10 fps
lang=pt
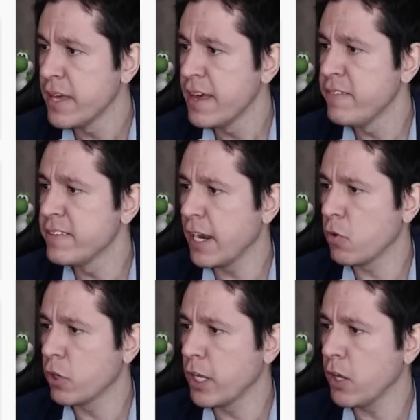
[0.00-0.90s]
fizeram
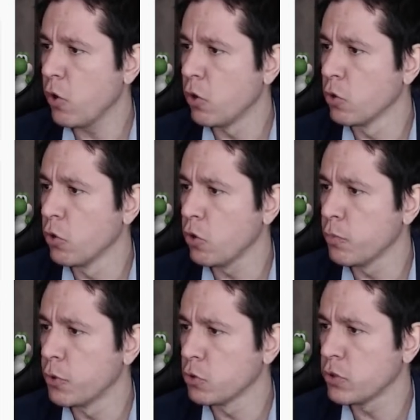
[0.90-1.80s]
com que o lucro
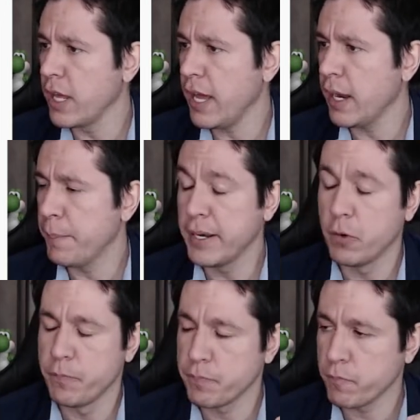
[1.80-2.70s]
bruto dela, perdão,
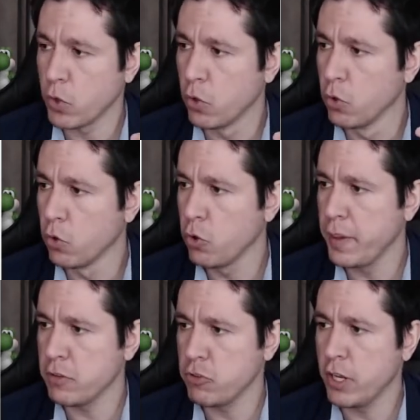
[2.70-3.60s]
o lucro
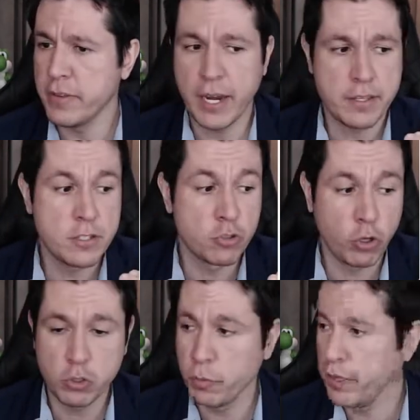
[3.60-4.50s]
operacional dela de
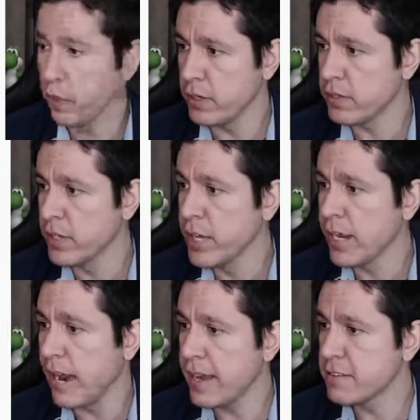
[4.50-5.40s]
18 bilhões
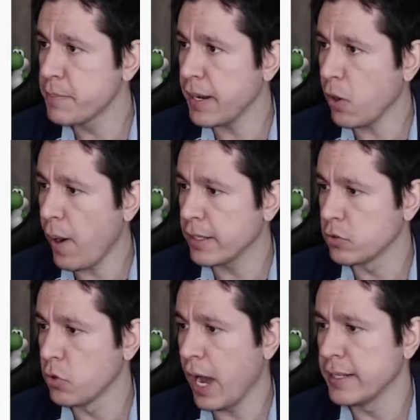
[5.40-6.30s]
caísse para
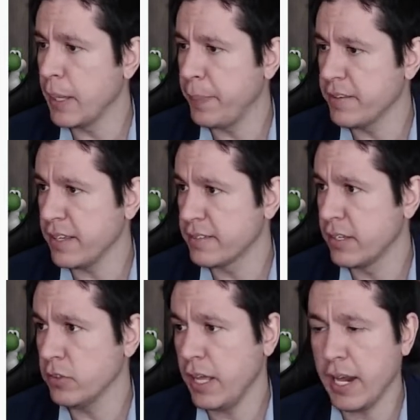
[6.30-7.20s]
4. A
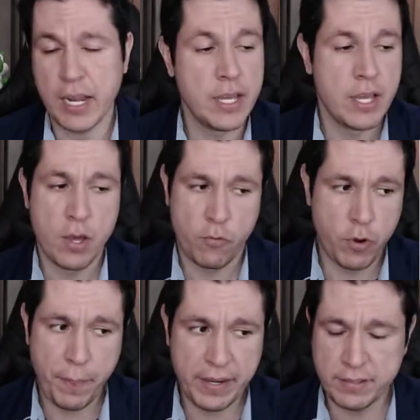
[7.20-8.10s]
depreciação dela foi
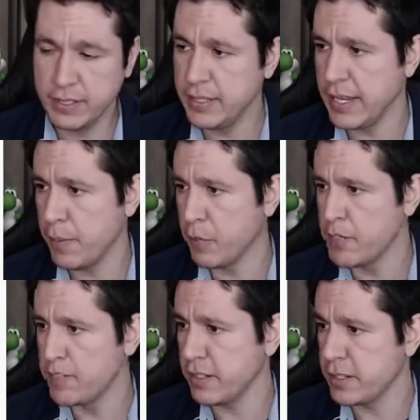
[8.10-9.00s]
parecida e
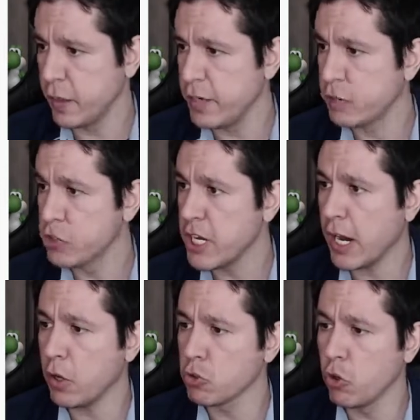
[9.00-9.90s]
amortização, isso já
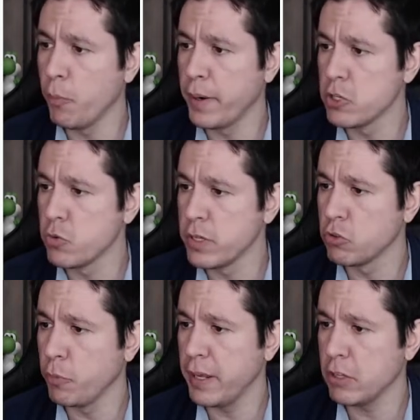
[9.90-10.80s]
causou um prejuízo
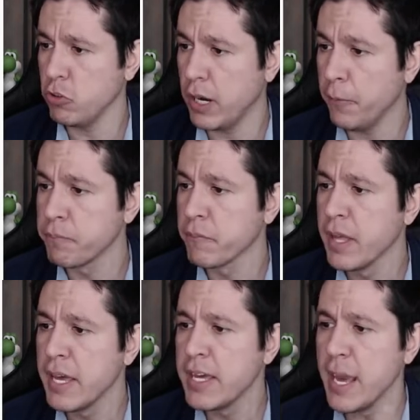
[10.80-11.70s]
operacional
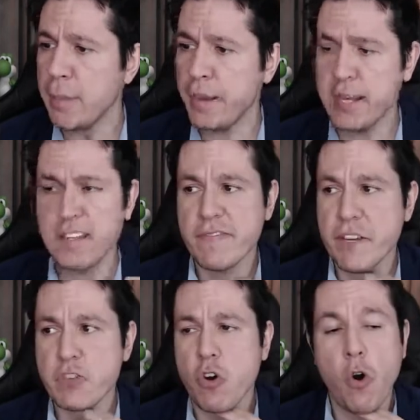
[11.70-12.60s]
e a empresa
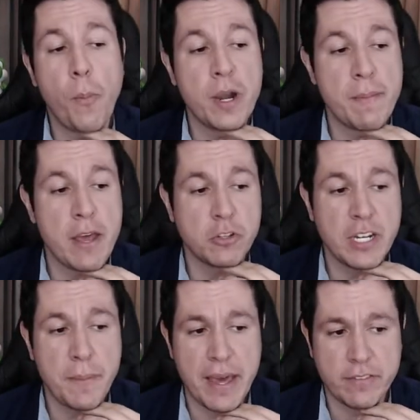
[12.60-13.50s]
fechou o primeiro
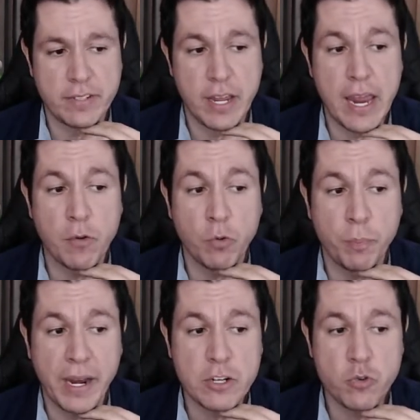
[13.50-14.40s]
trimestre em um
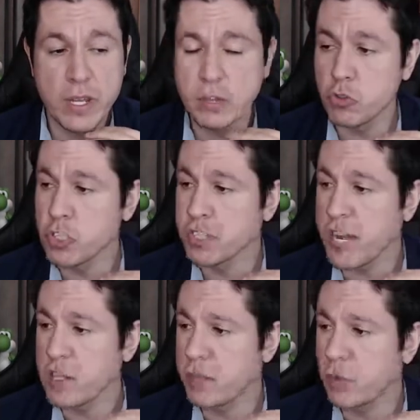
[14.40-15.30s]
prejuízo de
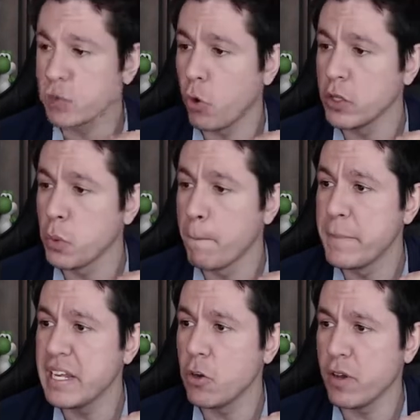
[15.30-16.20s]
3,8
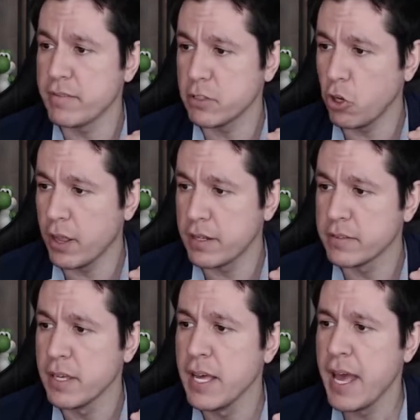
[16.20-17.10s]
bilhões de dólares.
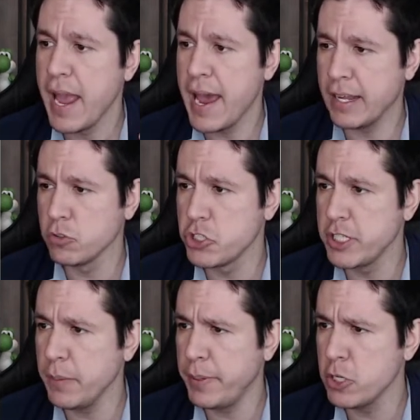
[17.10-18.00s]
Ela não
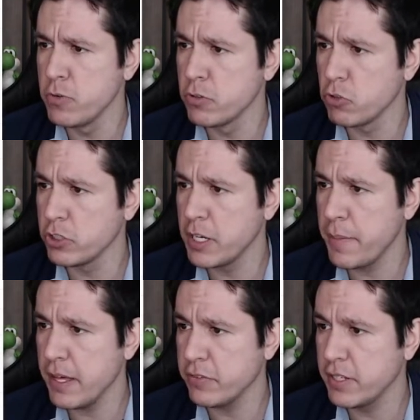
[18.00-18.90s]
tinha prejuízo no
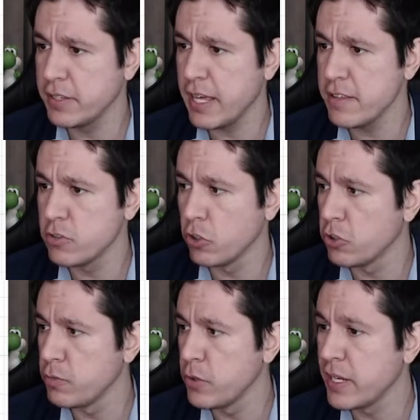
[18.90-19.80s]
trimestre desde
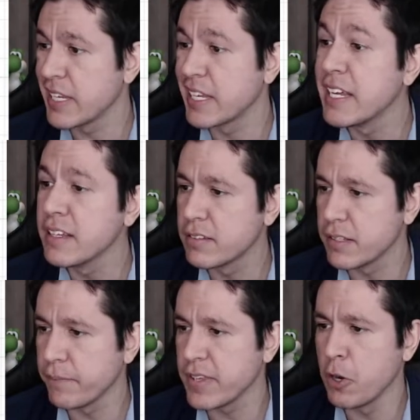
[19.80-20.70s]

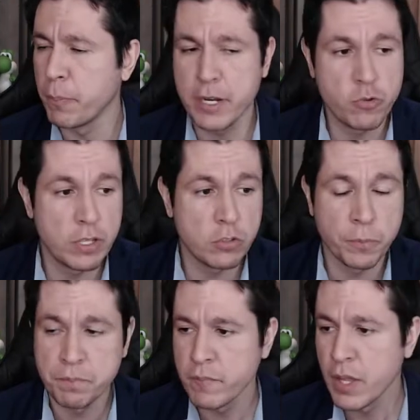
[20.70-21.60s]
2015 e era um prejuízo
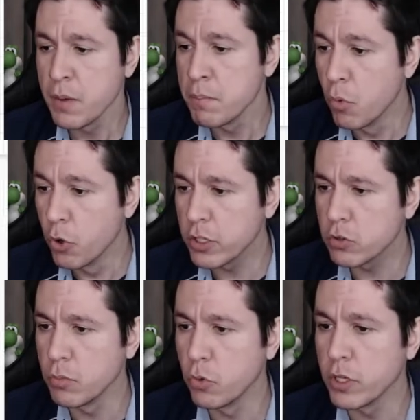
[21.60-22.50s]
muito,
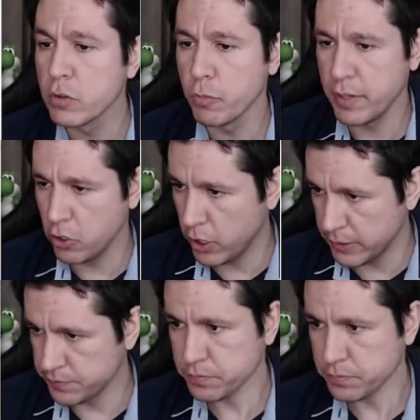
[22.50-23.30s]
muito menor.